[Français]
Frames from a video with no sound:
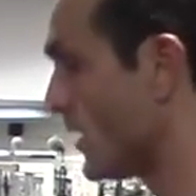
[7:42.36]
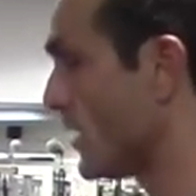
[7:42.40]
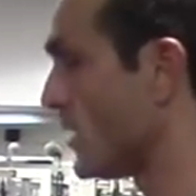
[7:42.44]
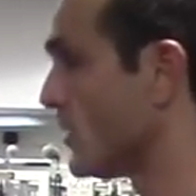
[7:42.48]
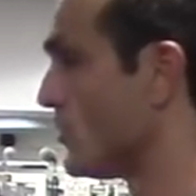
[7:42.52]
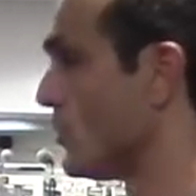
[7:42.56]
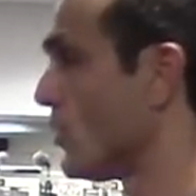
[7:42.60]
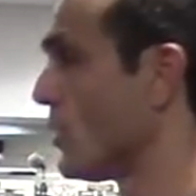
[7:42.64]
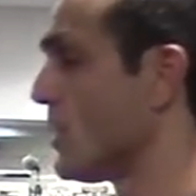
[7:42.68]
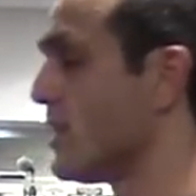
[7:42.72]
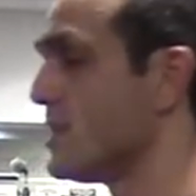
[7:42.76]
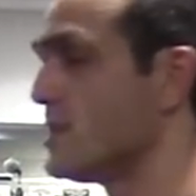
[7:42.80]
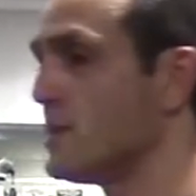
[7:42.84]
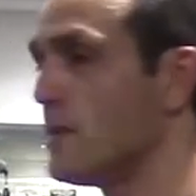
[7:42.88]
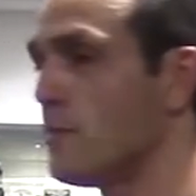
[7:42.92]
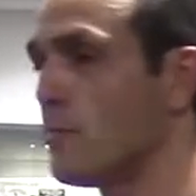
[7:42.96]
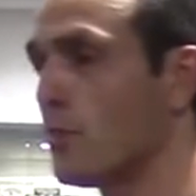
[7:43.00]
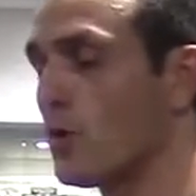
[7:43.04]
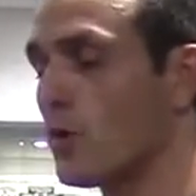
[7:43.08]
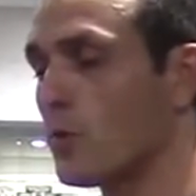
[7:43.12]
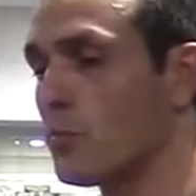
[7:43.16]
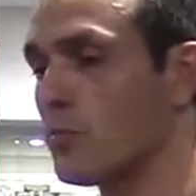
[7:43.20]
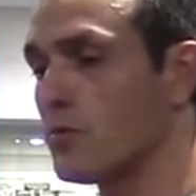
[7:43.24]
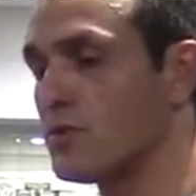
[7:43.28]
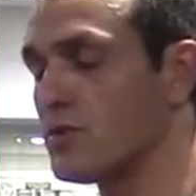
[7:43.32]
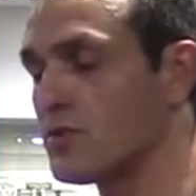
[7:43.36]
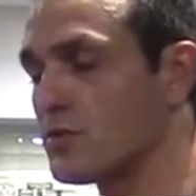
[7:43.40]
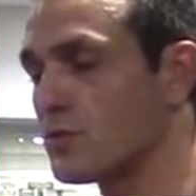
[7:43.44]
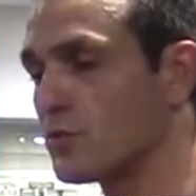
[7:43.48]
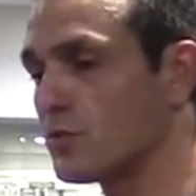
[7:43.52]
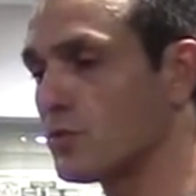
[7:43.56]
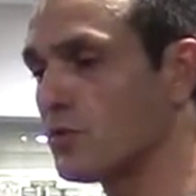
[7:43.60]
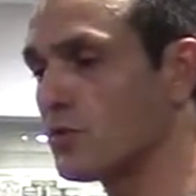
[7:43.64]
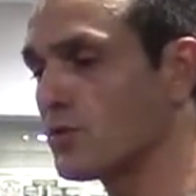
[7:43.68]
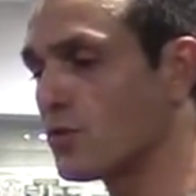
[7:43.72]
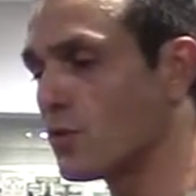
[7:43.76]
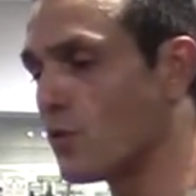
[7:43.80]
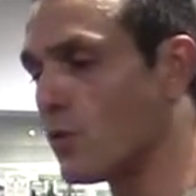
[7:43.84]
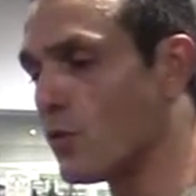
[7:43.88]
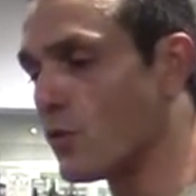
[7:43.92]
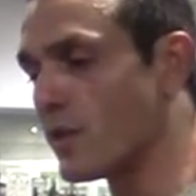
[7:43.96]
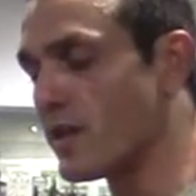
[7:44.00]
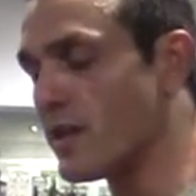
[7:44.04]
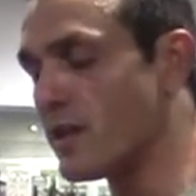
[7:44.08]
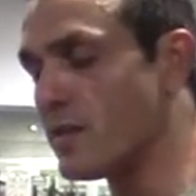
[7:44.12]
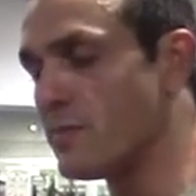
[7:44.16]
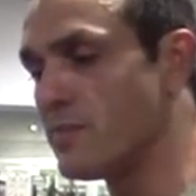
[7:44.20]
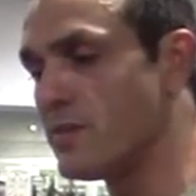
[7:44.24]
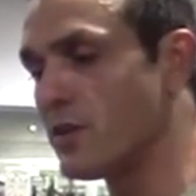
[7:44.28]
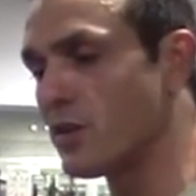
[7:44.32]
Donc les épaules en position neutre, on
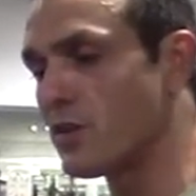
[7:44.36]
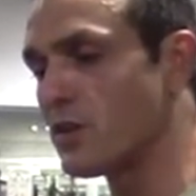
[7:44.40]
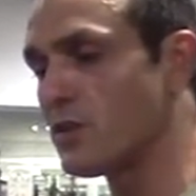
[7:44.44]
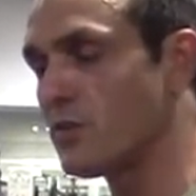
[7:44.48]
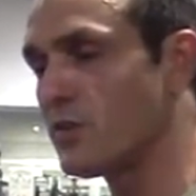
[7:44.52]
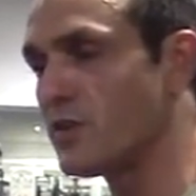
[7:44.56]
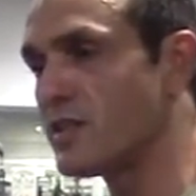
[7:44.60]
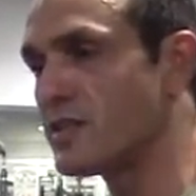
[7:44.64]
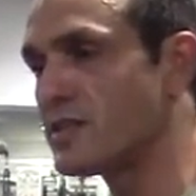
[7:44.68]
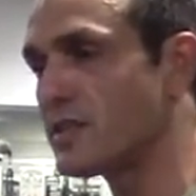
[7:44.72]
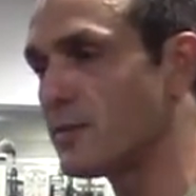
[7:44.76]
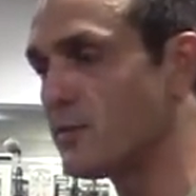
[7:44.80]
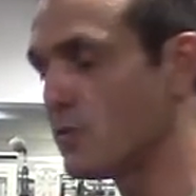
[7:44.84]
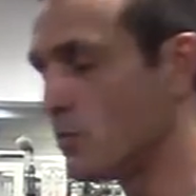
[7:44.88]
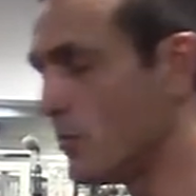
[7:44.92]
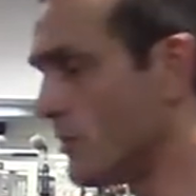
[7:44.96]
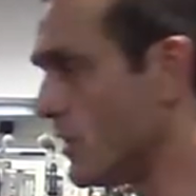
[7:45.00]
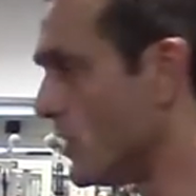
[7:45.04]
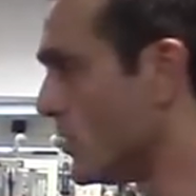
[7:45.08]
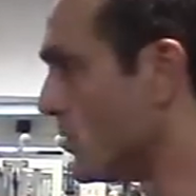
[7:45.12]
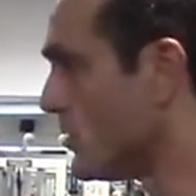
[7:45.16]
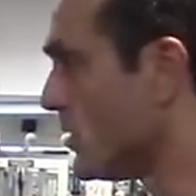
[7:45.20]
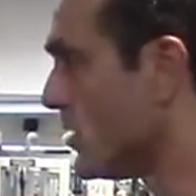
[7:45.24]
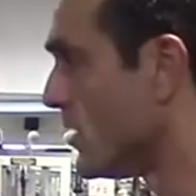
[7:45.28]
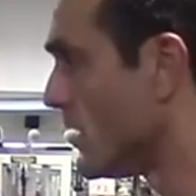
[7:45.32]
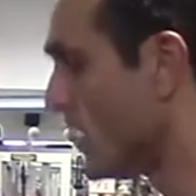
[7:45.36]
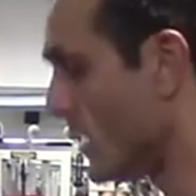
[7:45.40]
gagne bien au niveau des abdominaux.